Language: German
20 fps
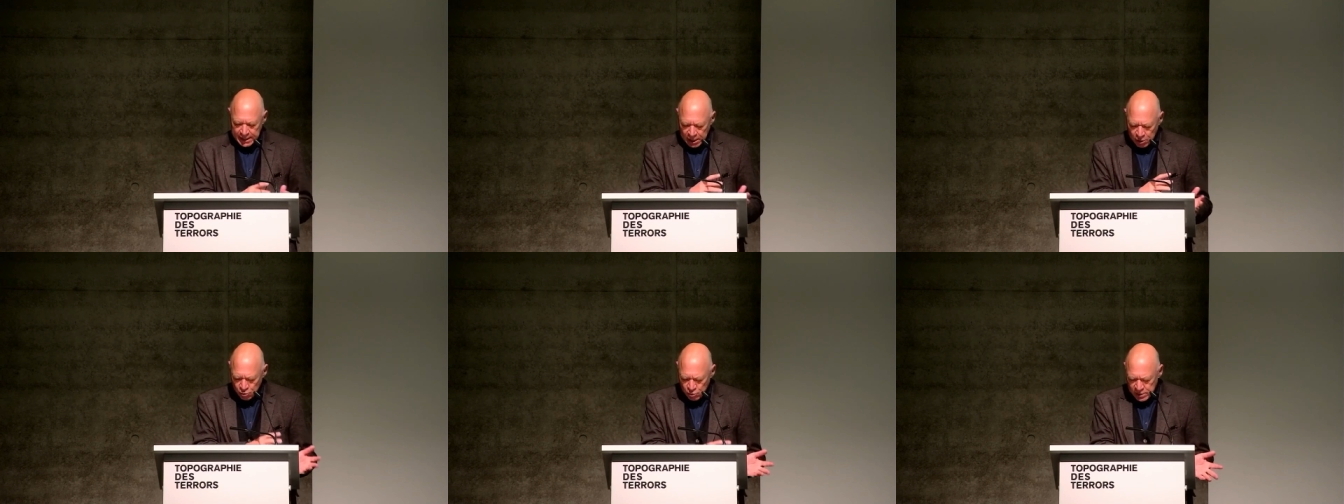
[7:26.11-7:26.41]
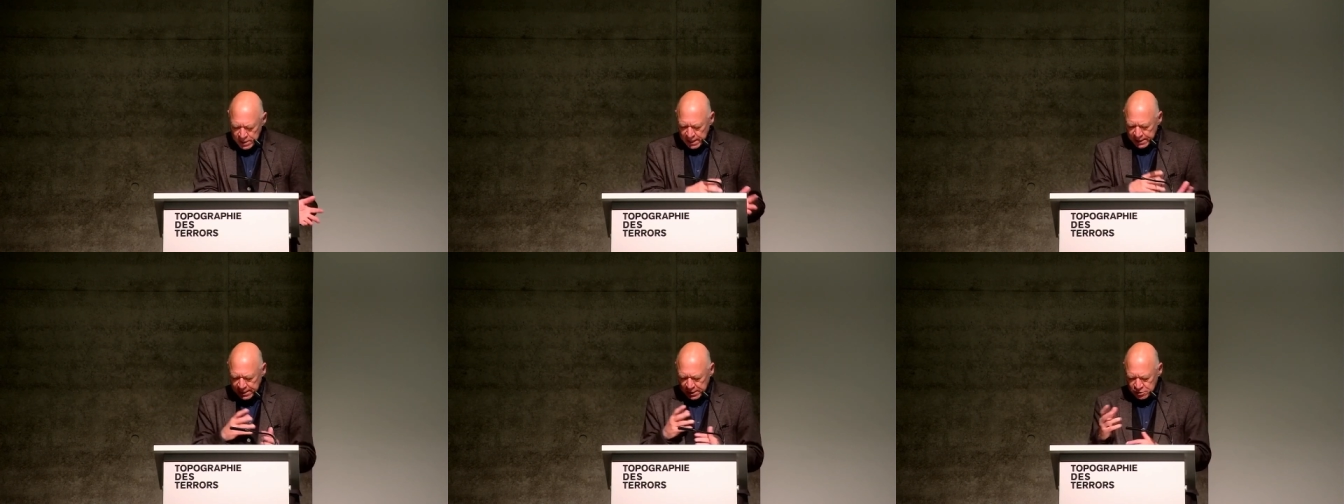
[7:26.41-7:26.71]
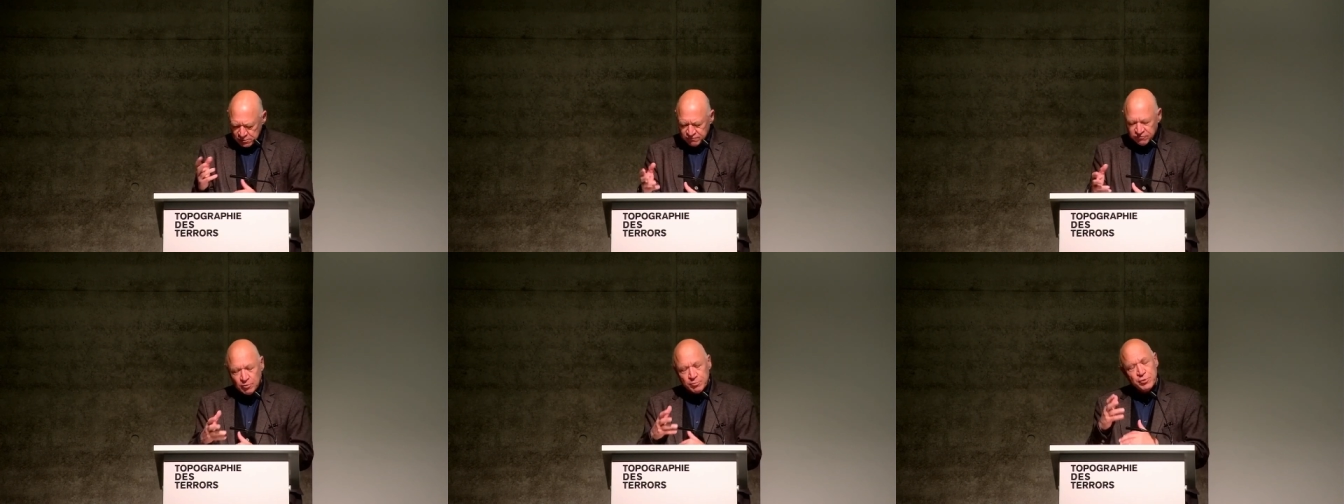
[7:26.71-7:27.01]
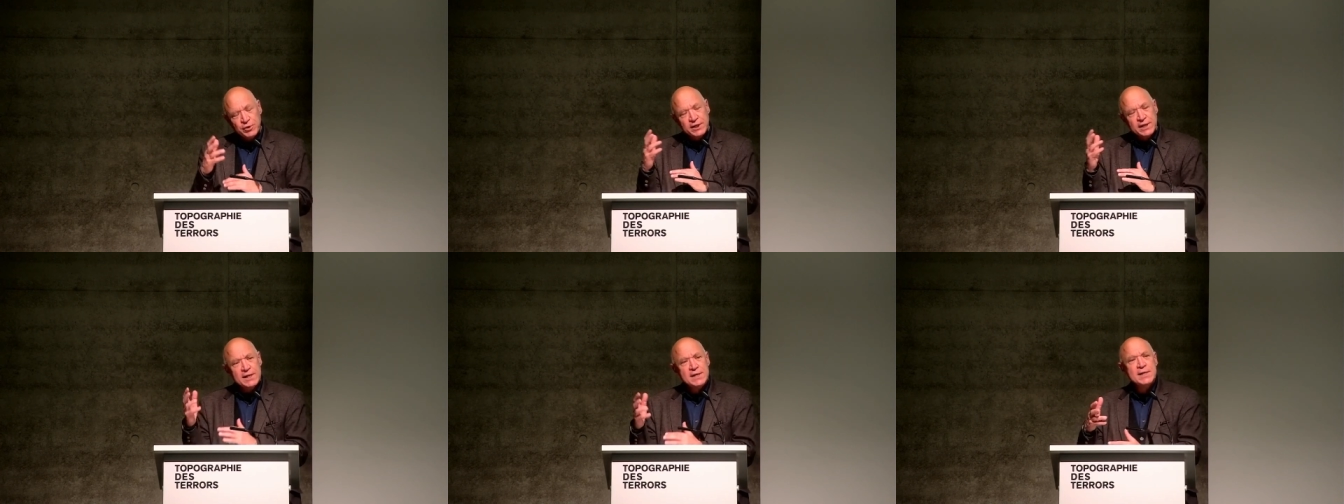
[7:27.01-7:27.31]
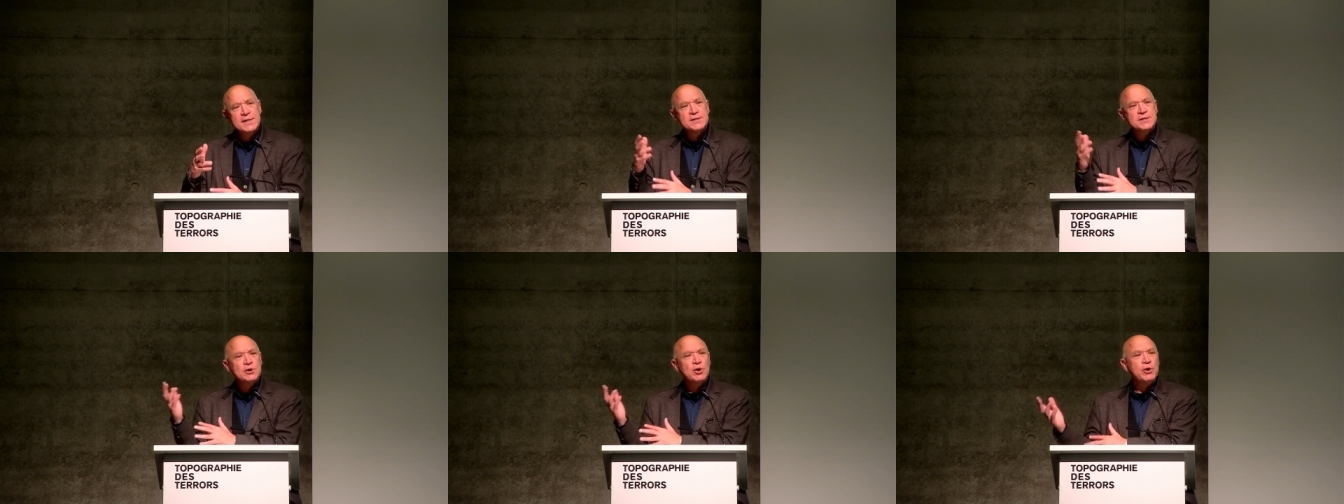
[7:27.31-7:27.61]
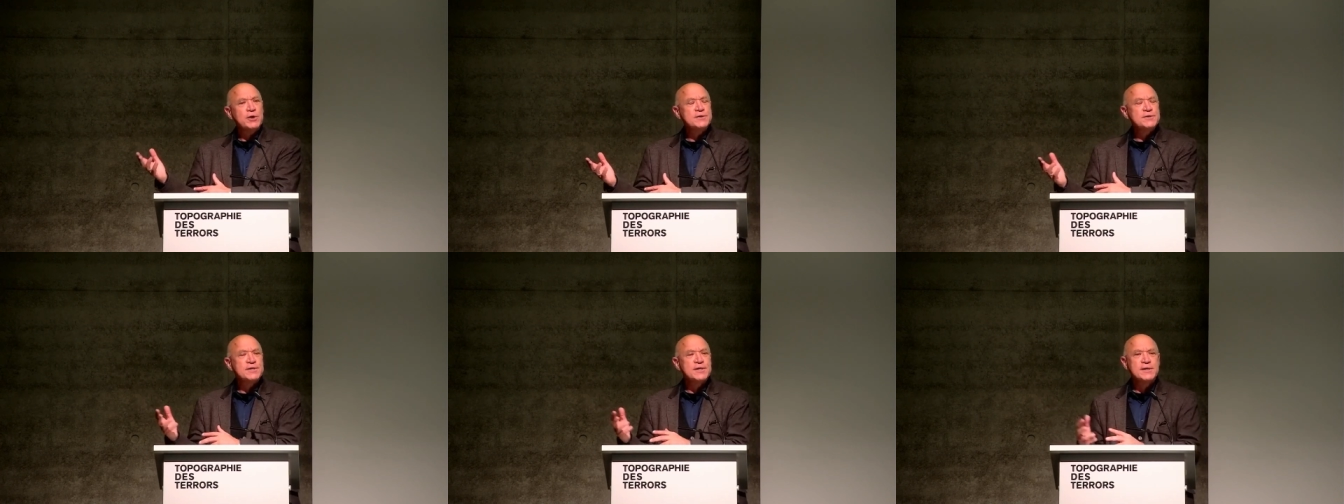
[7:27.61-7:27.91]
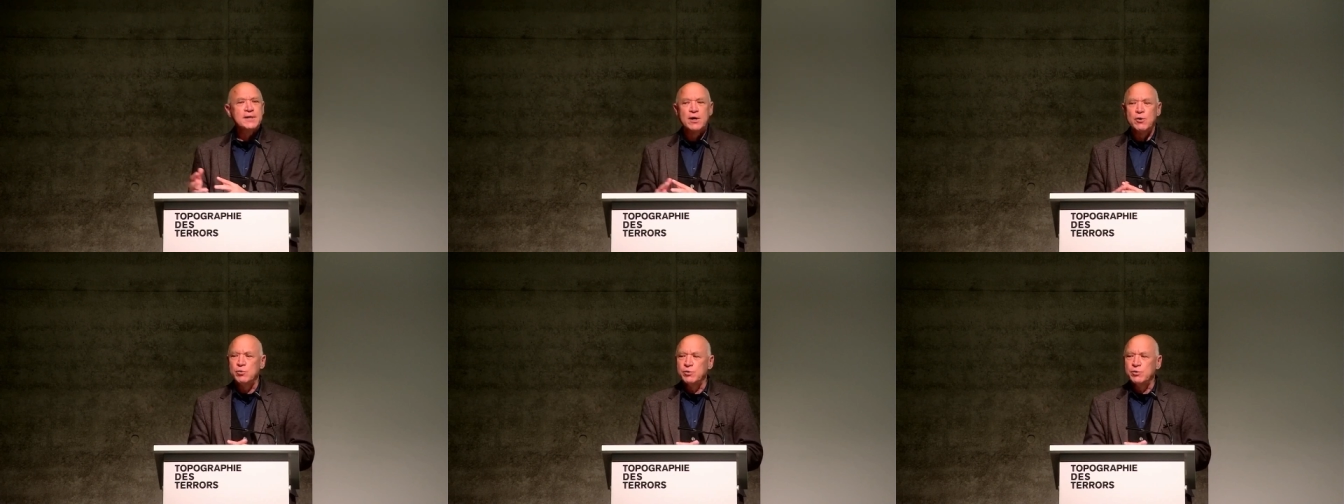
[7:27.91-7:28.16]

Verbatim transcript: Jahrhundert, also vom Beginn des 19.